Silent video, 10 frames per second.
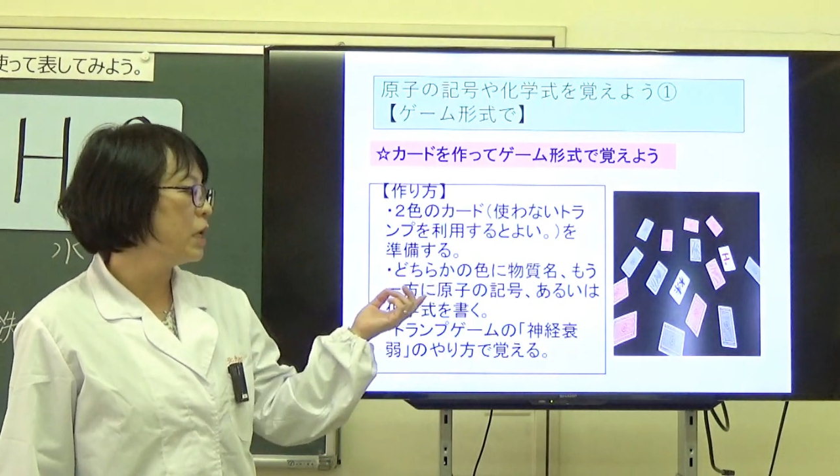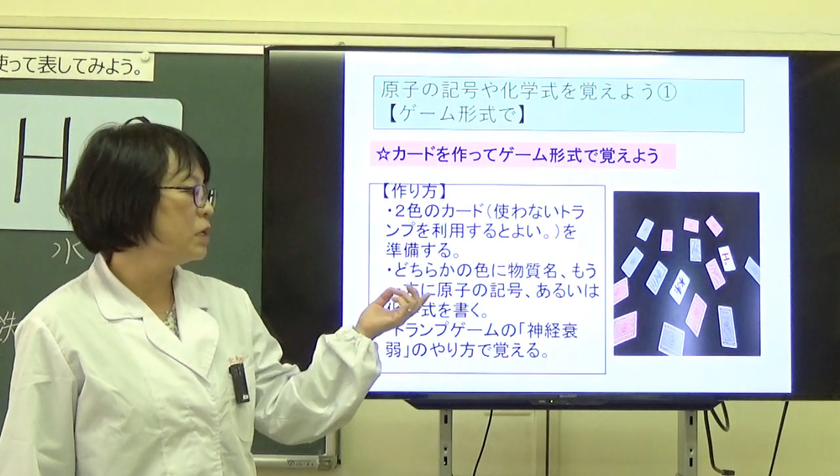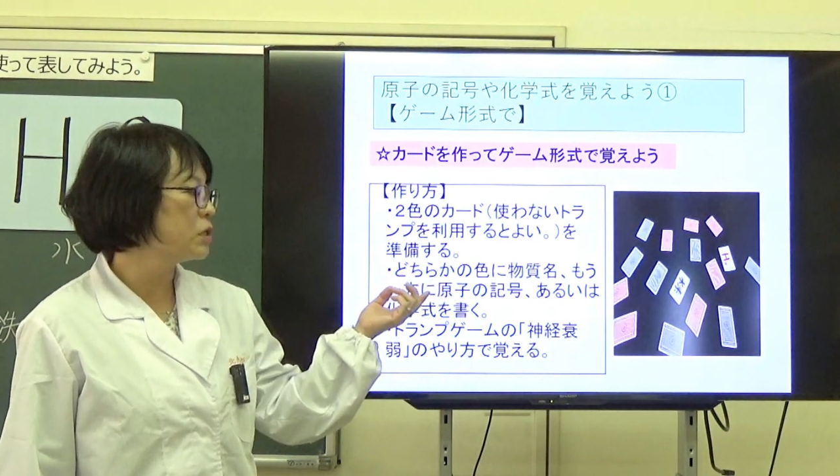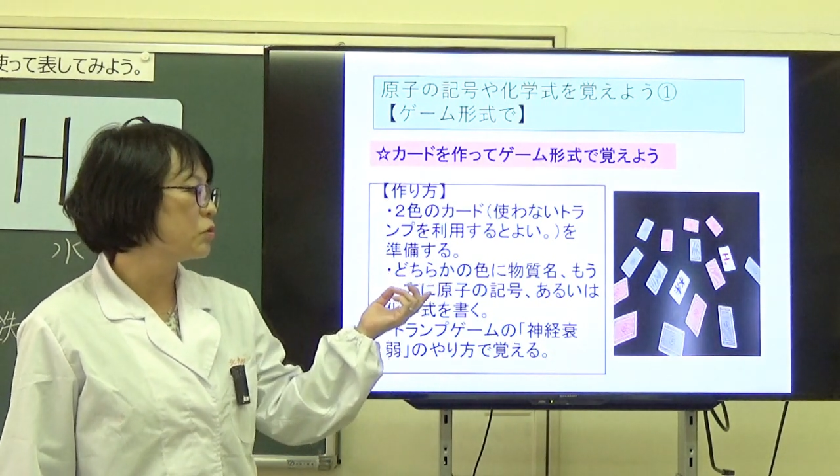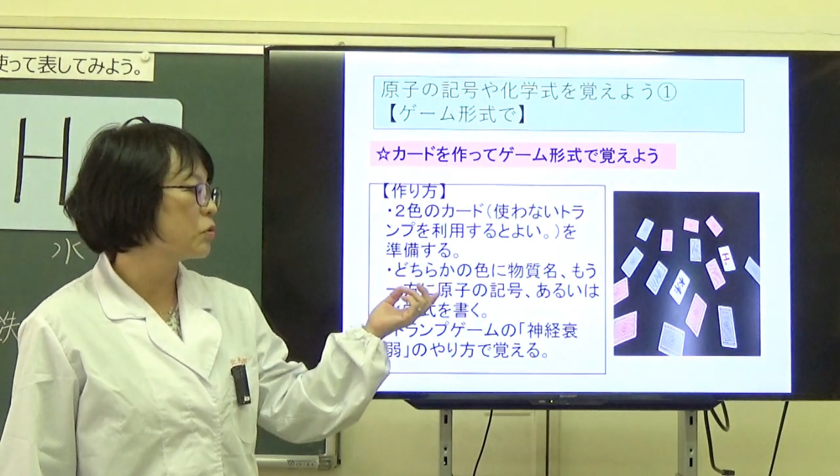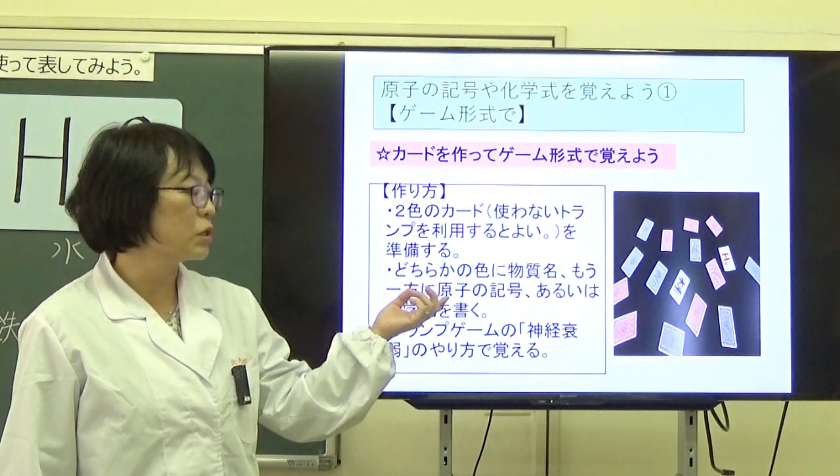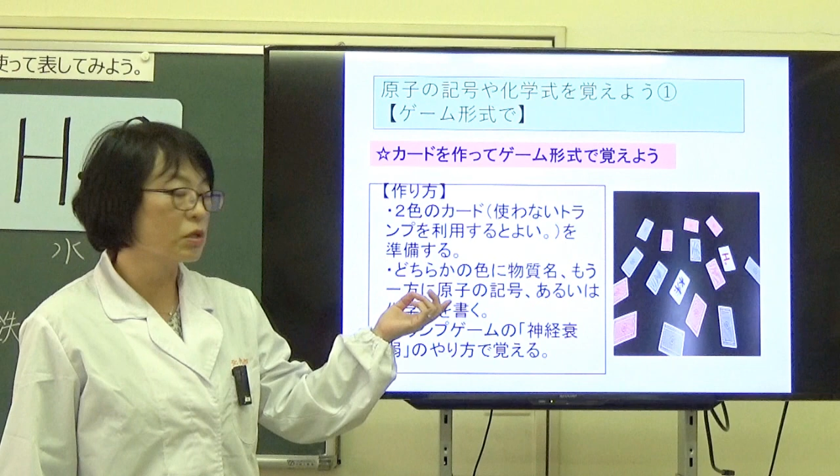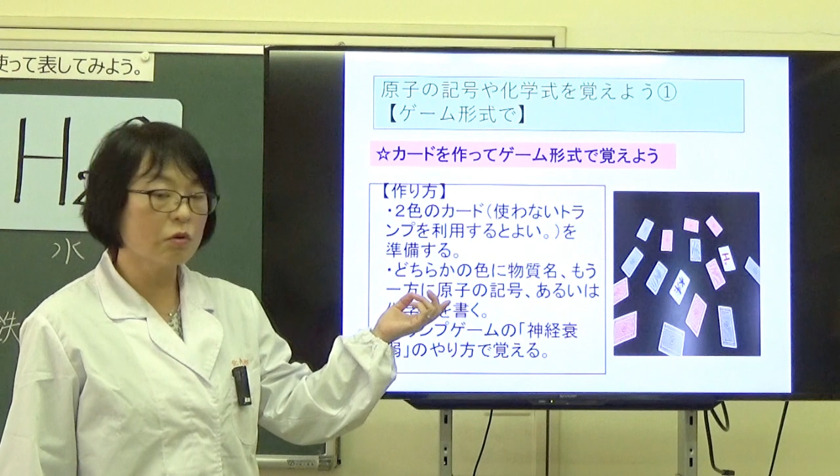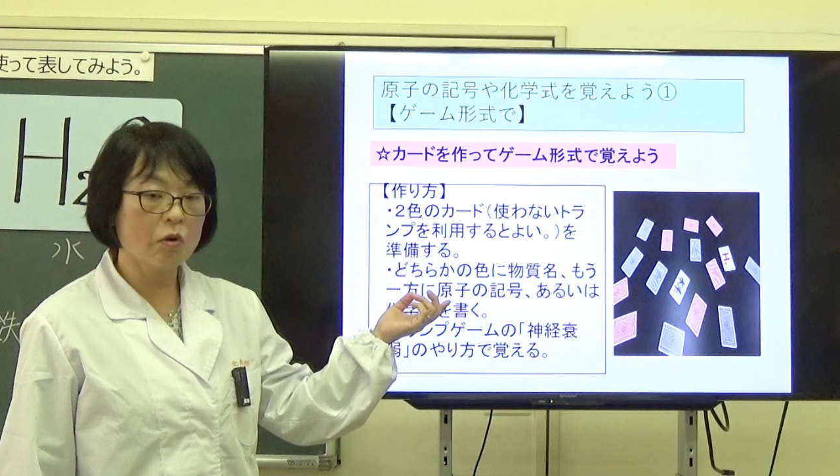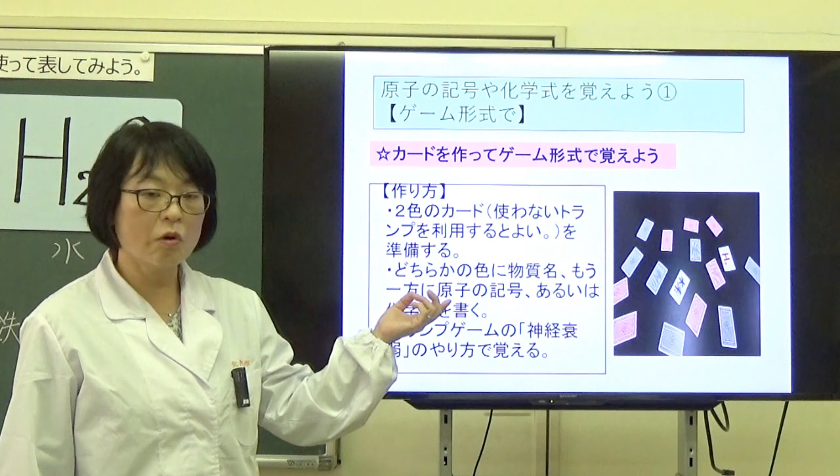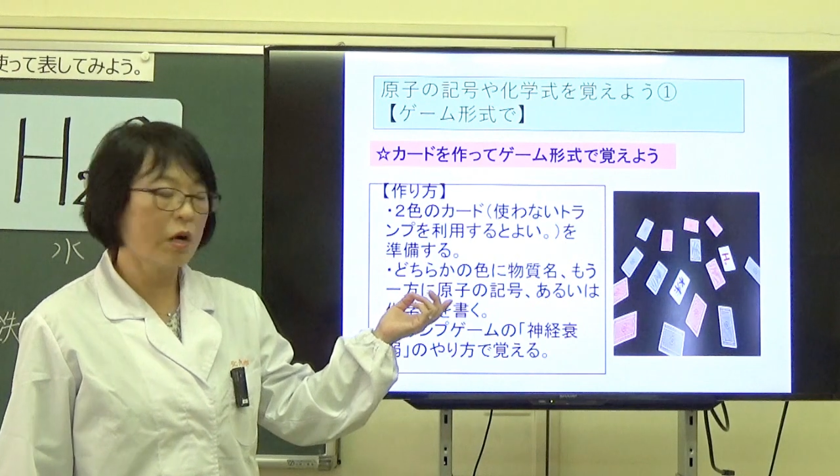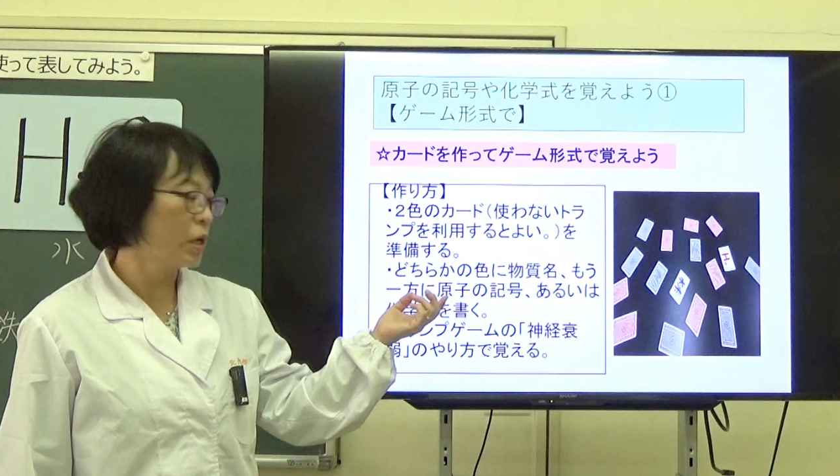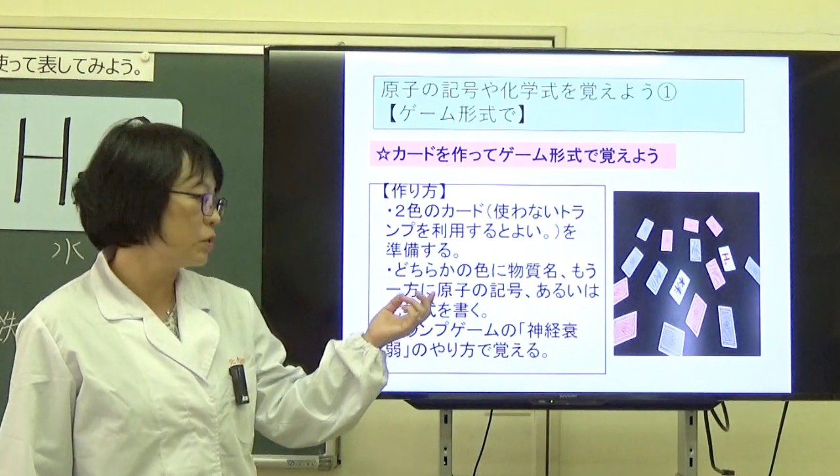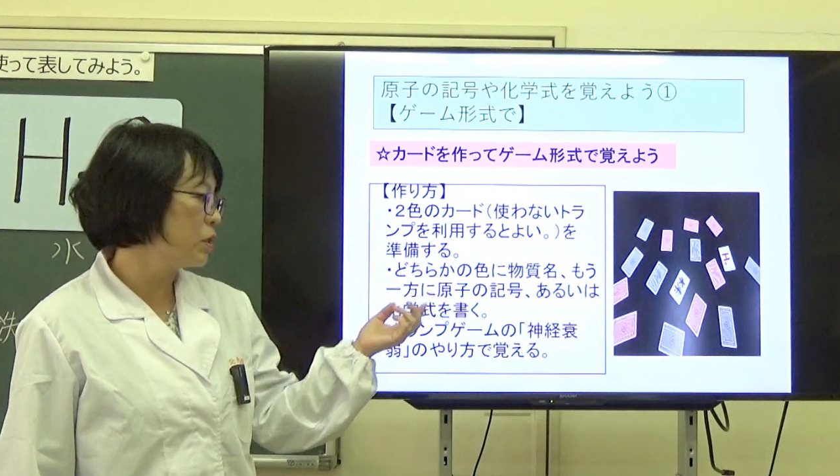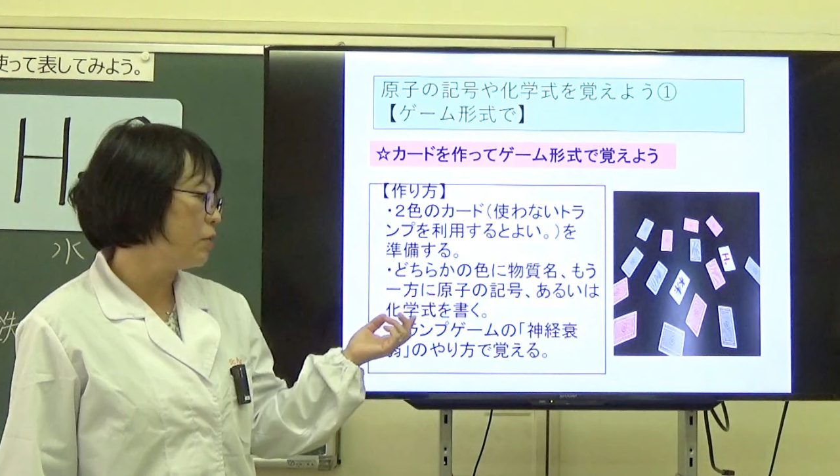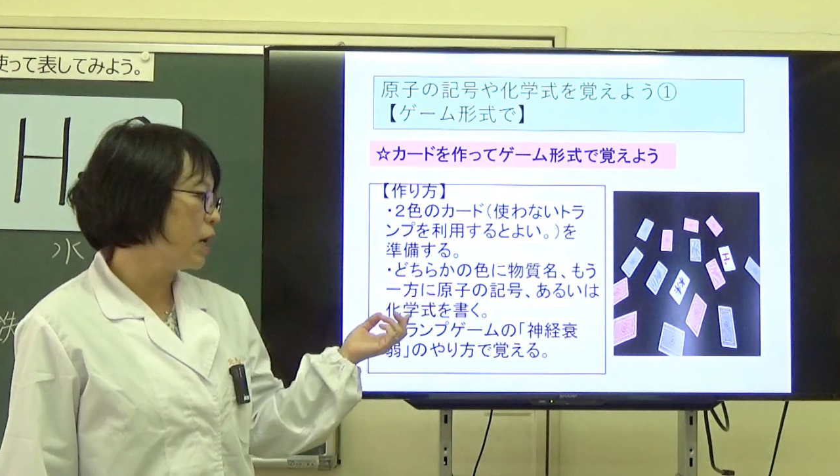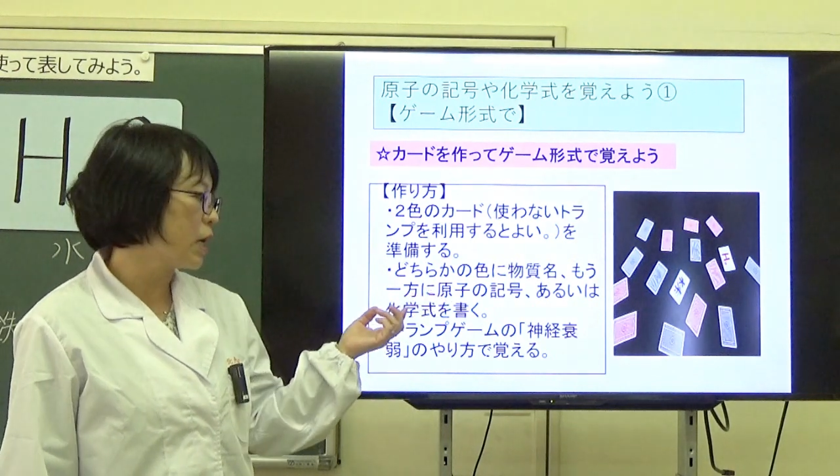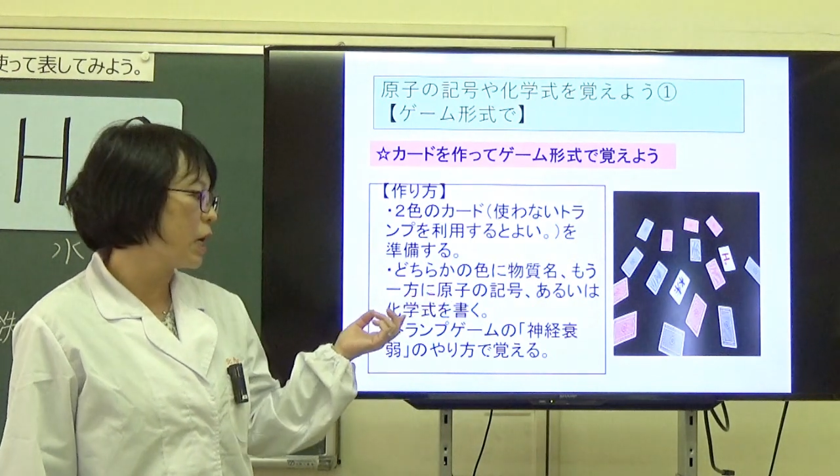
原子の記号あるいは